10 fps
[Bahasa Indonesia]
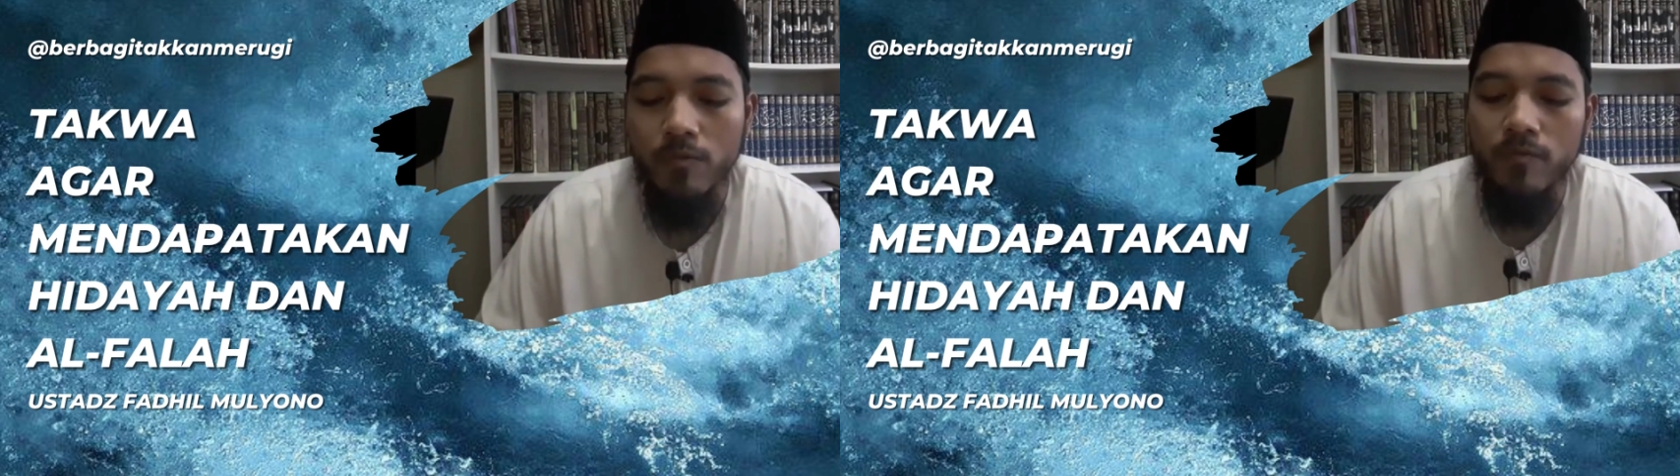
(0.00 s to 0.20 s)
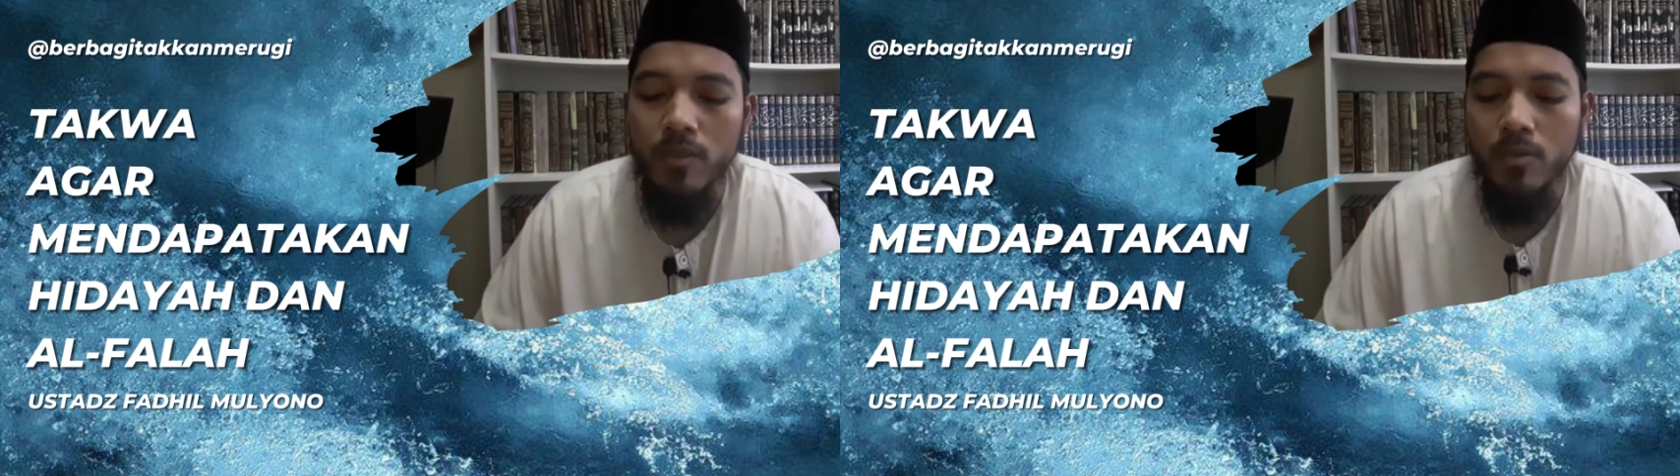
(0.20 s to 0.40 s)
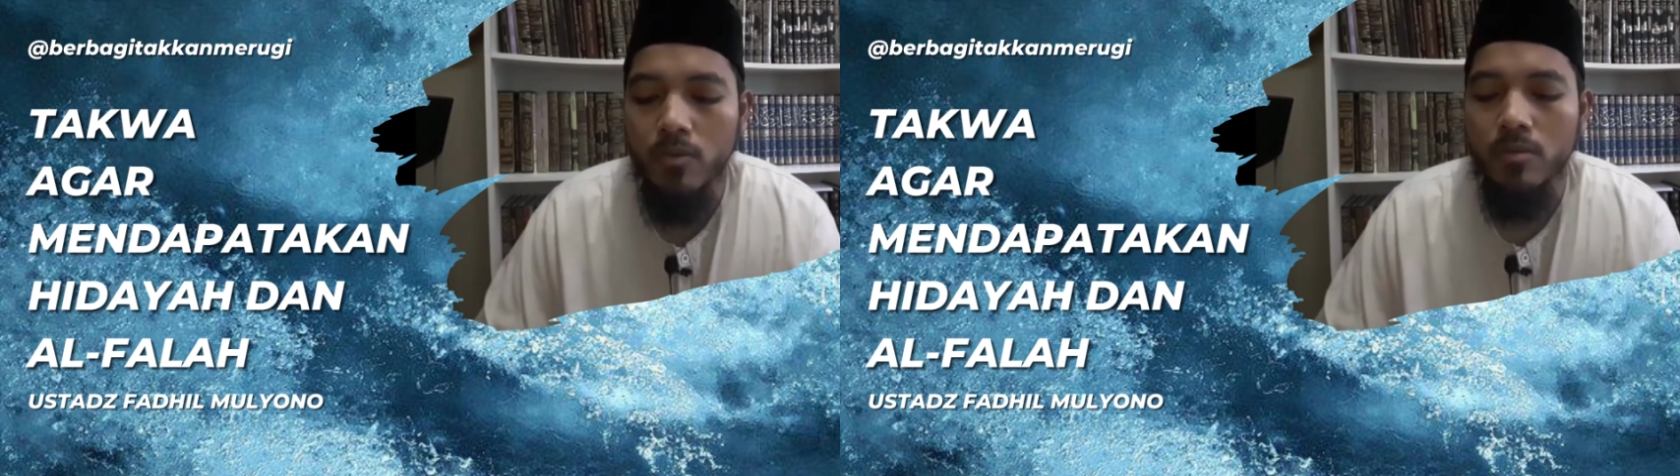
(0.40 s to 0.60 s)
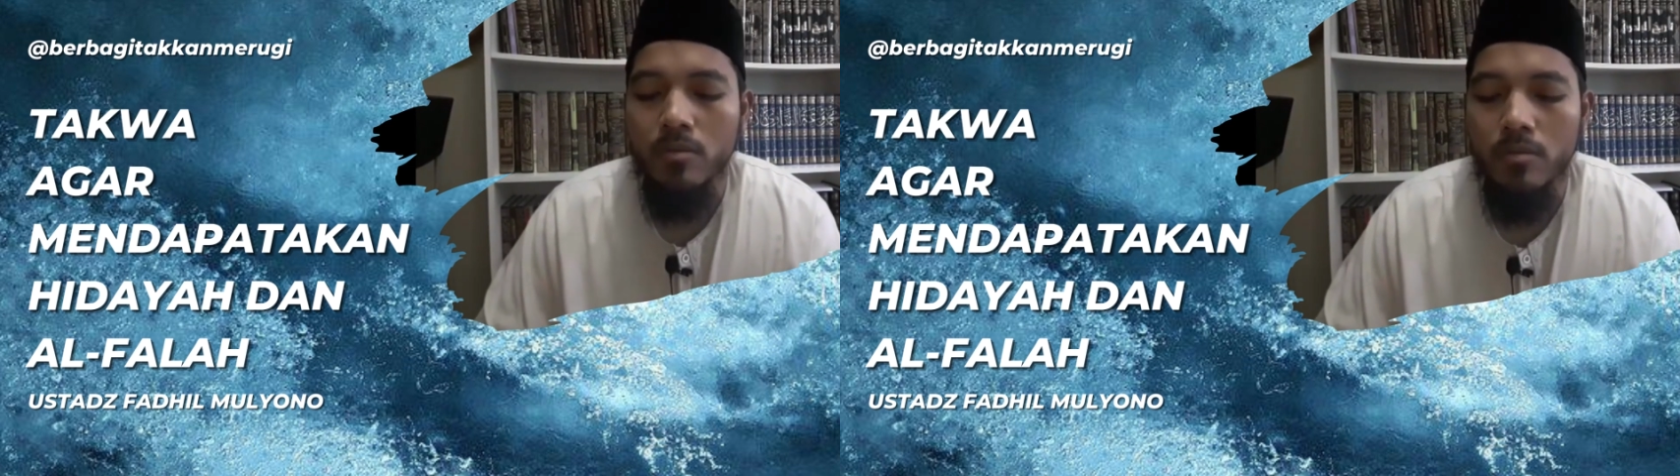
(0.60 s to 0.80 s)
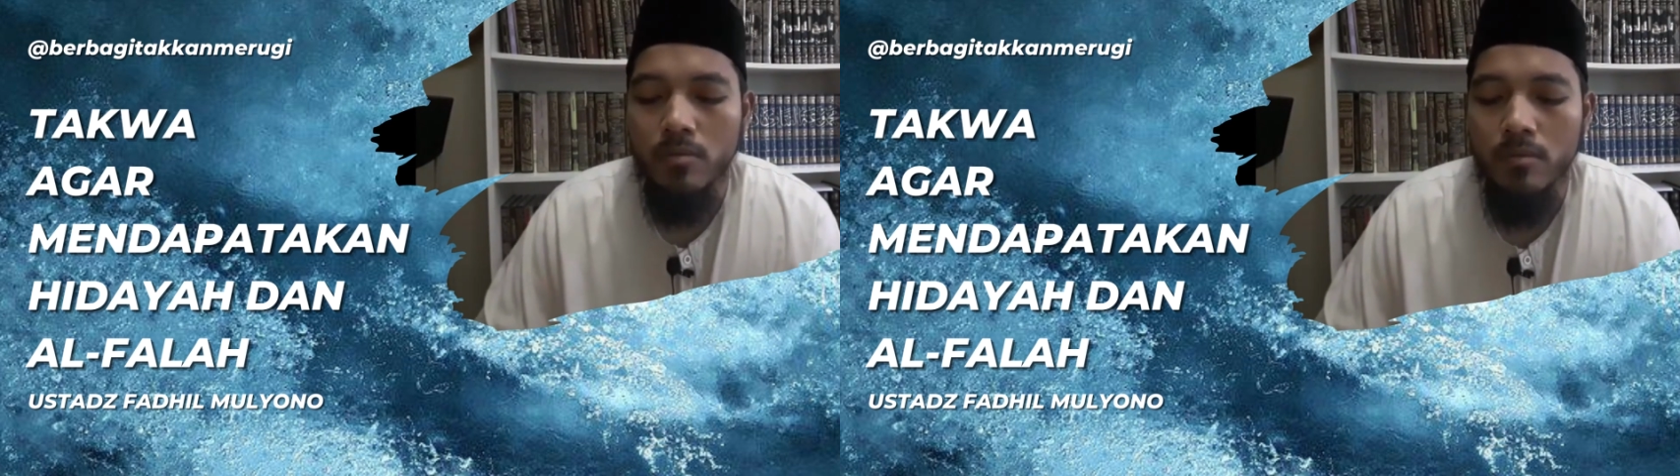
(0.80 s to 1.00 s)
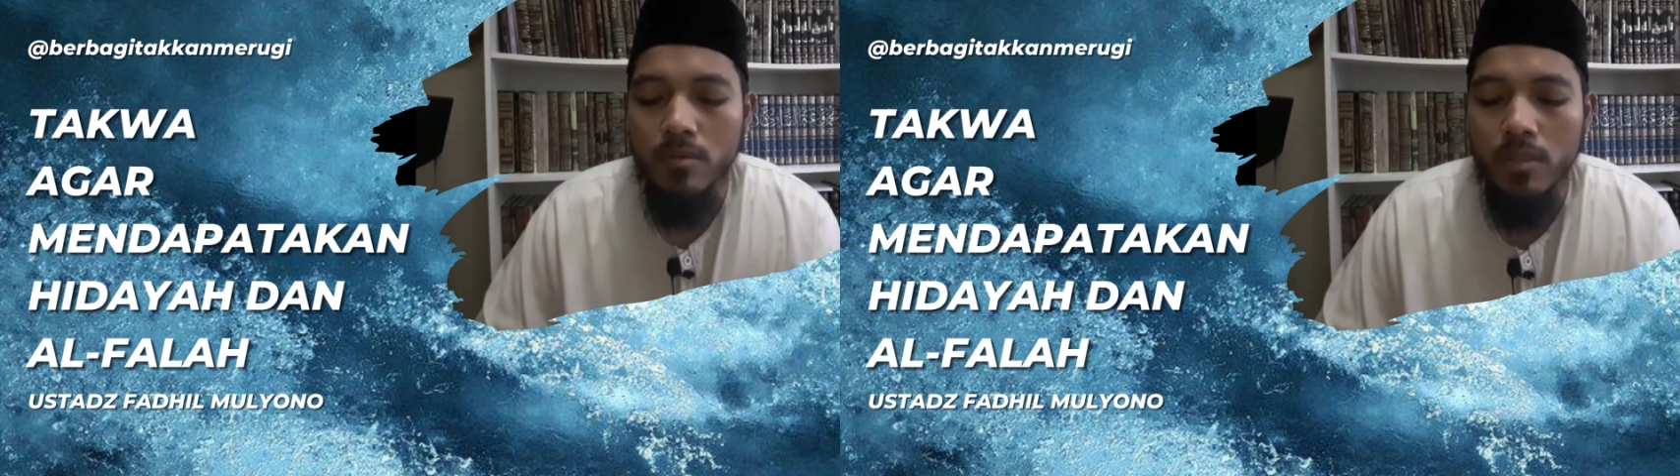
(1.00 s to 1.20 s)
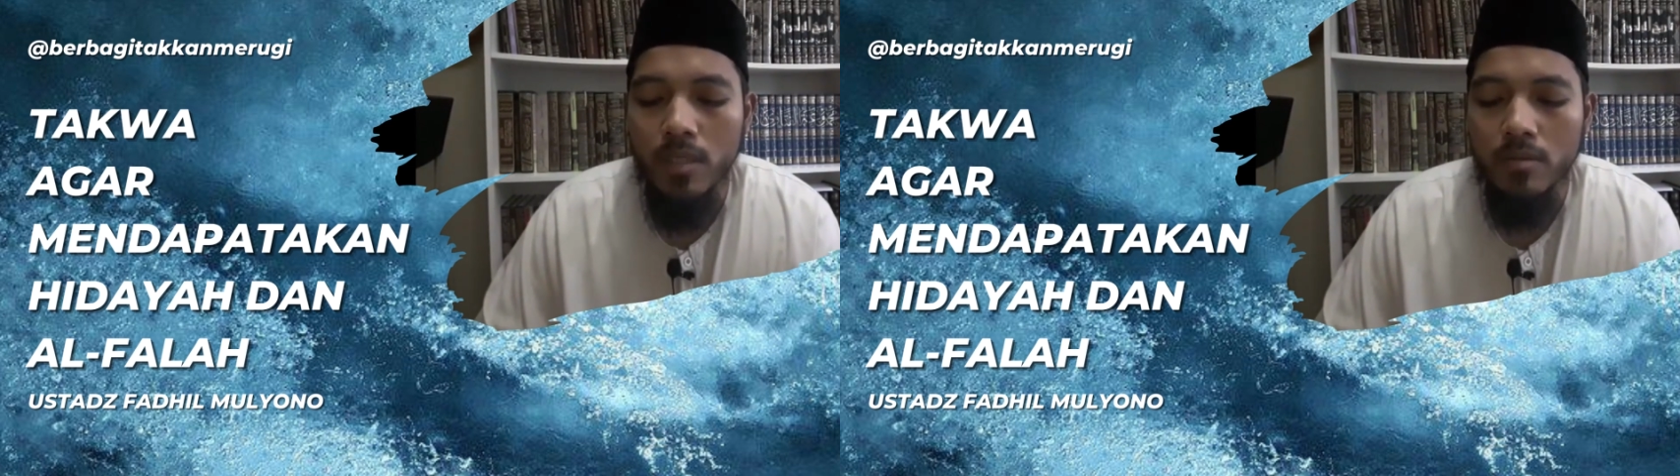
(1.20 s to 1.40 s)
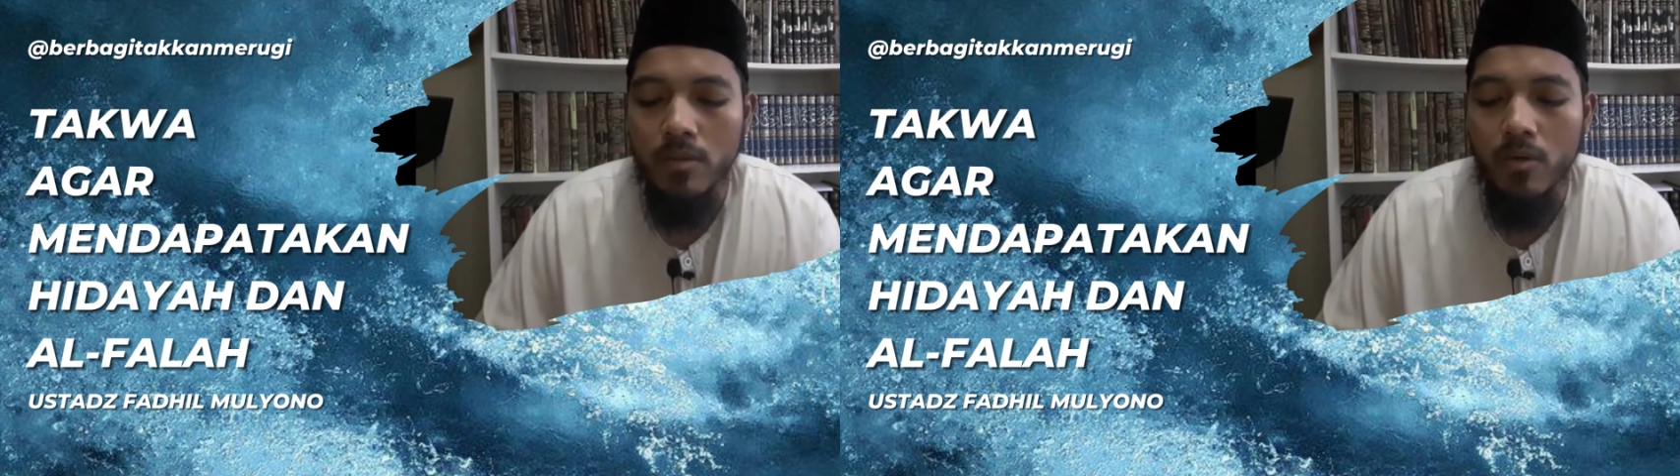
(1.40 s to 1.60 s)
muflihun
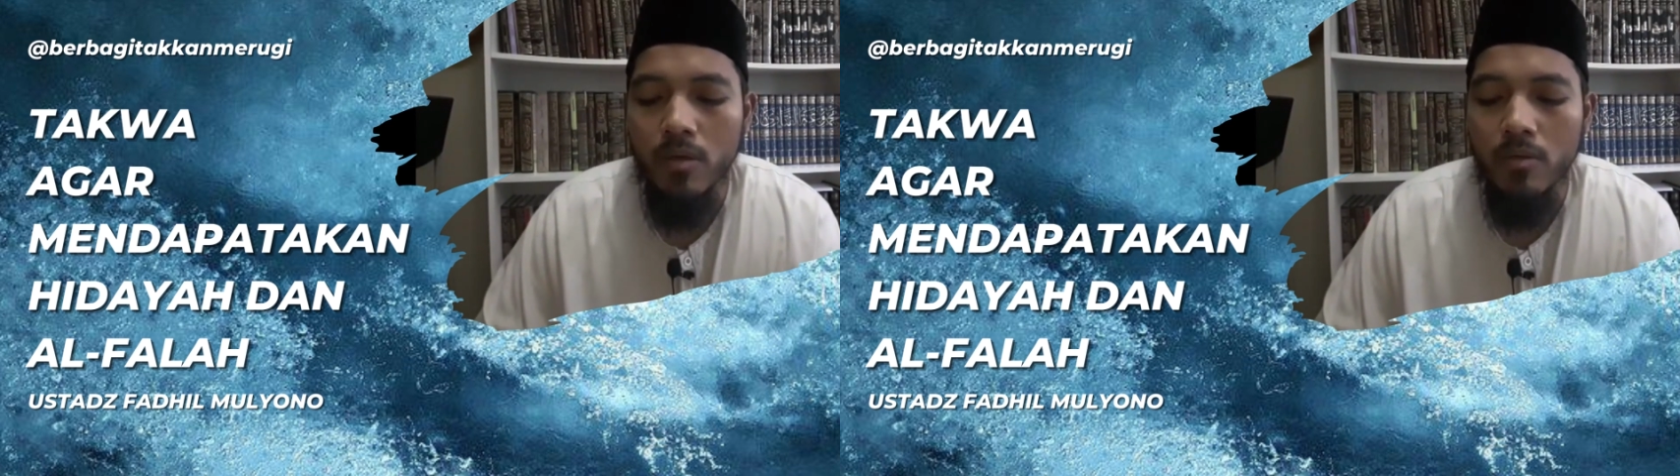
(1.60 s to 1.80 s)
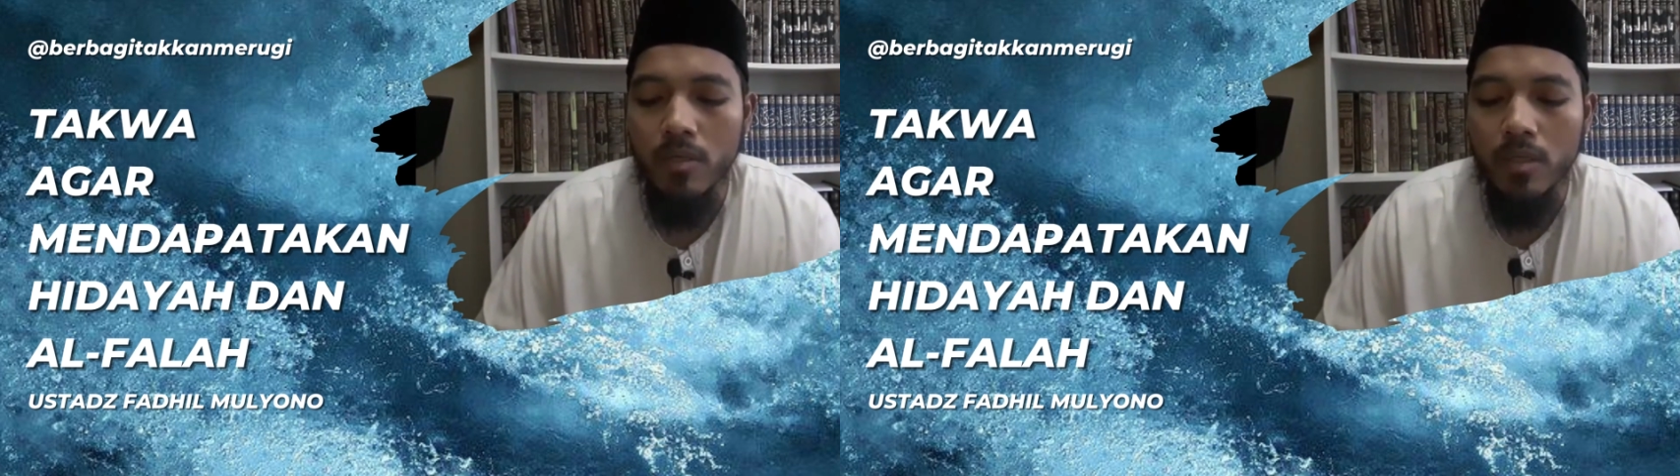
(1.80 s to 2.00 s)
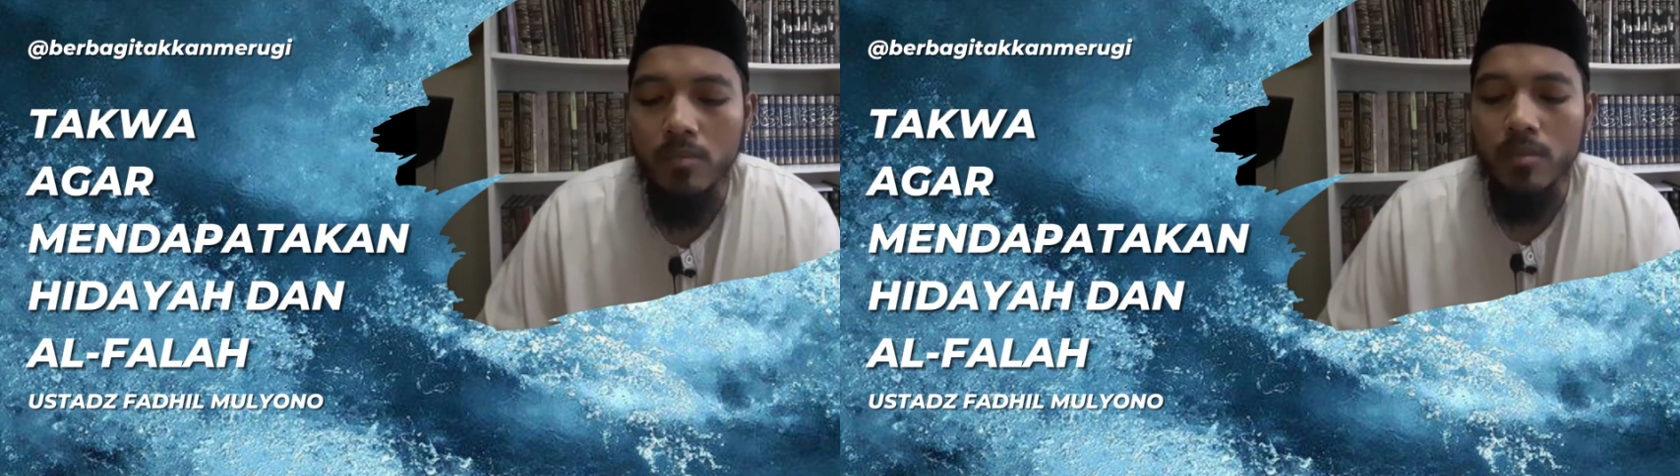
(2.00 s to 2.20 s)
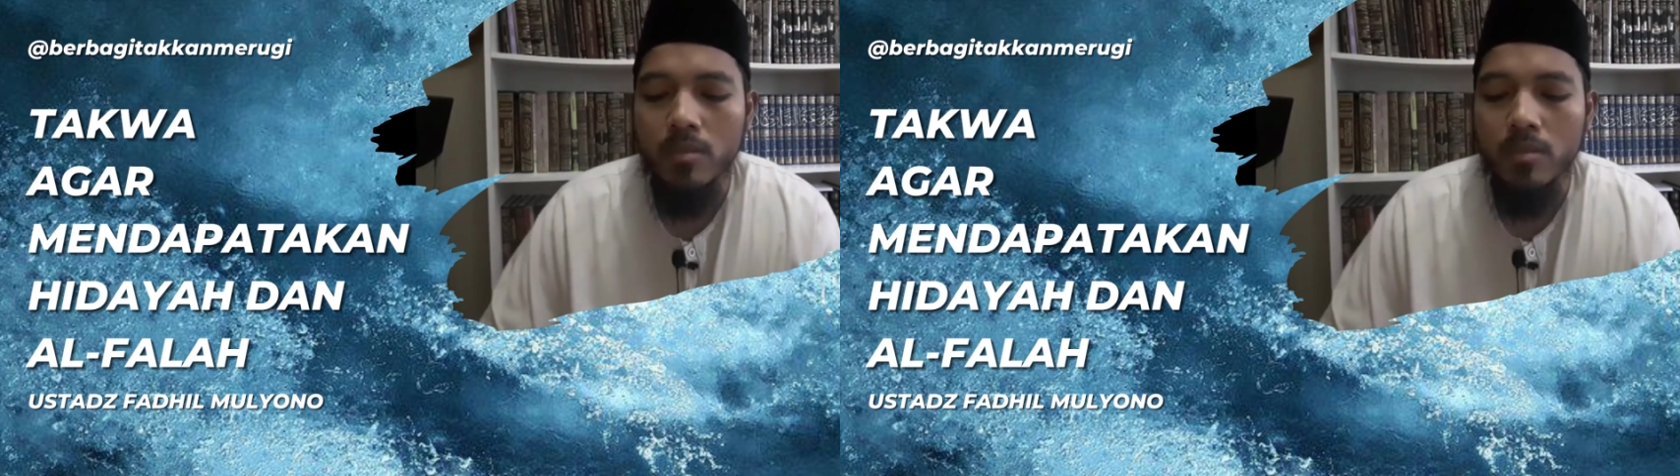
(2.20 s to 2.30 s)
dan orang-orang yang